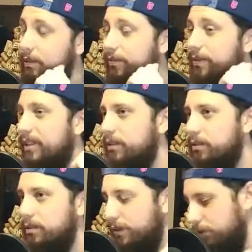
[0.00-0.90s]
aí tu fez,
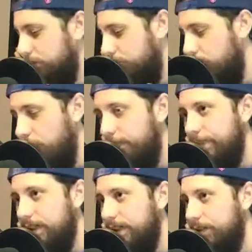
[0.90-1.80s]
tu fez o
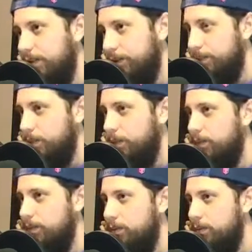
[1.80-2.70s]
Open,
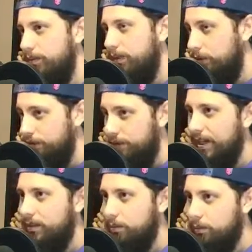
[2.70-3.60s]
tipo, Tu falou
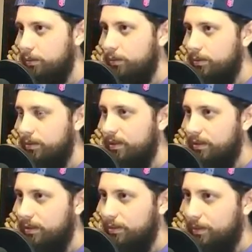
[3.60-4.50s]
direto com, com,
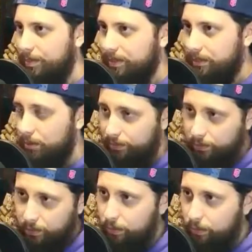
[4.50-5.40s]
a, com a pessoa?
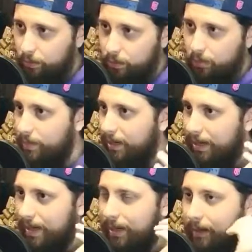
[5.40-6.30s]
Foi com Não. o dono do
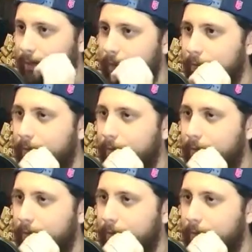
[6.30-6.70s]
bar?